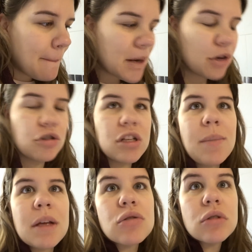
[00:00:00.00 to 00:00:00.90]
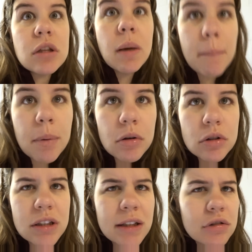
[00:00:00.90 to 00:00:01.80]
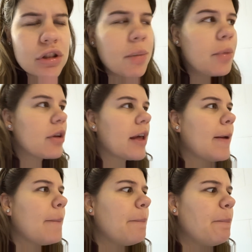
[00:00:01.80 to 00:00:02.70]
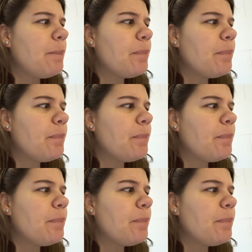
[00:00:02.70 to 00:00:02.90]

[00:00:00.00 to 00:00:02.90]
Pero no sé, me asusté un poco esta noche porque mm,